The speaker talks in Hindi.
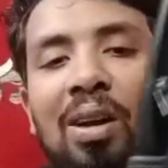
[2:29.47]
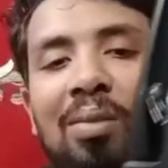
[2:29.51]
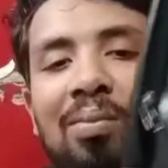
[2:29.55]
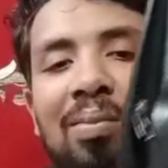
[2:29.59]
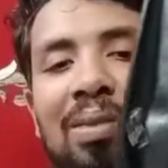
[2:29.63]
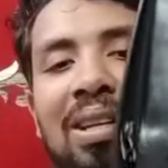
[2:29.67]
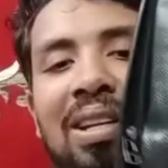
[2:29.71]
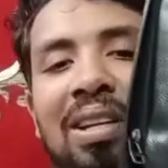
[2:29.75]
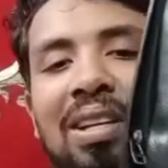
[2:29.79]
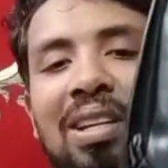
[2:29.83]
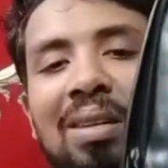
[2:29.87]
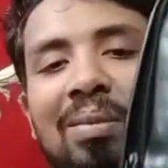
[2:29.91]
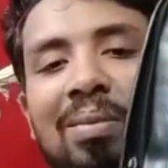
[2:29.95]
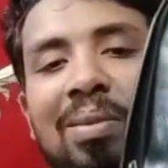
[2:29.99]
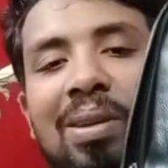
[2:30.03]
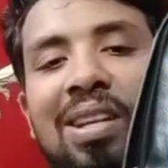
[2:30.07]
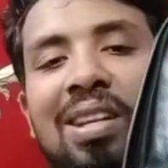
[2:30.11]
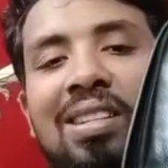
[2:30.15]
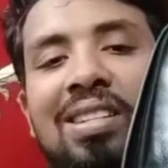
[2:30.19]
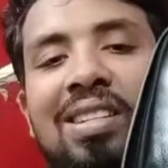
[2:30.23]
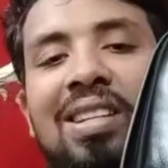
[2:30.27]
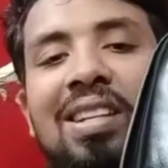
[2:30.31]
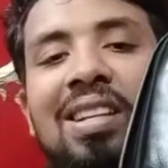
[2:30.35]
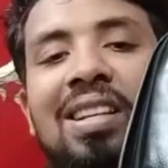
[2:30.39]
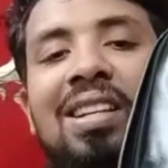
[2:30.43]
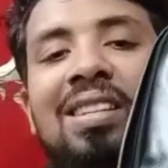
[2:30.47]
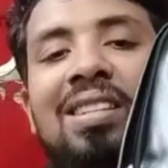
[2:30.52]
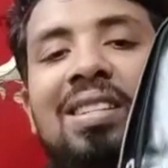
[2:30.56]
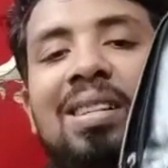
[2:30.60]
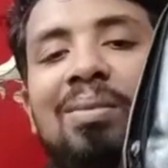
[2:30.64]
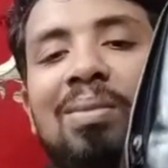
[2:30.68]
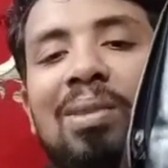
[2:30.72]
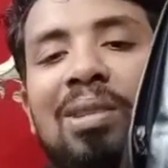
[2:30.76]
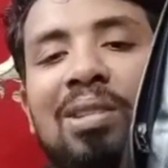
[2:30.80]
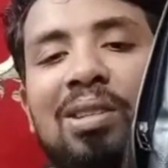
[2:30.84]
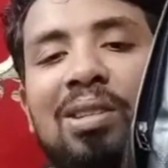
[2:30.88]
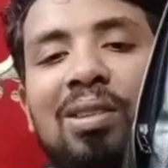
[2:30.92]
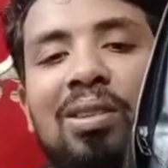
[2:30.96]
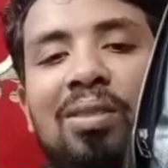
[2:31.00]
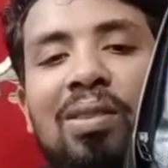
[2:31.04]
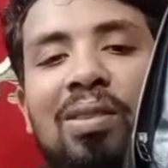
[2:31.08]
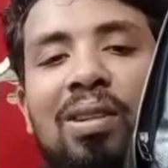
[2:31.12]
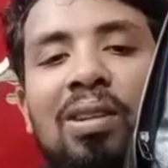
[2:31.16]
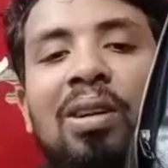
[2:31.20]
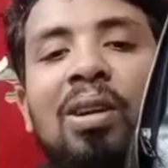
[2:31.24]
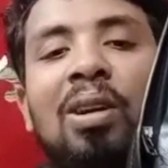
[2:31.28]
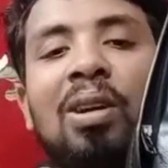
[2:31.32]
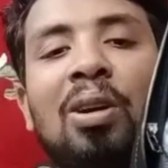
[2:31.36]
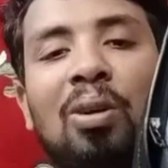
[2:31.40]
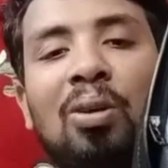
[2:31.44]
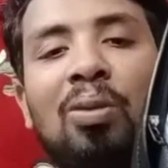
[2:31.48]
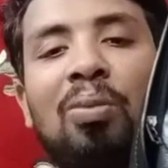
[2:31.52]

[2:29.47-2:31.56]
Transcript: और आप देख रहे हैं मेरा चैनल एस अहमद जीरो वन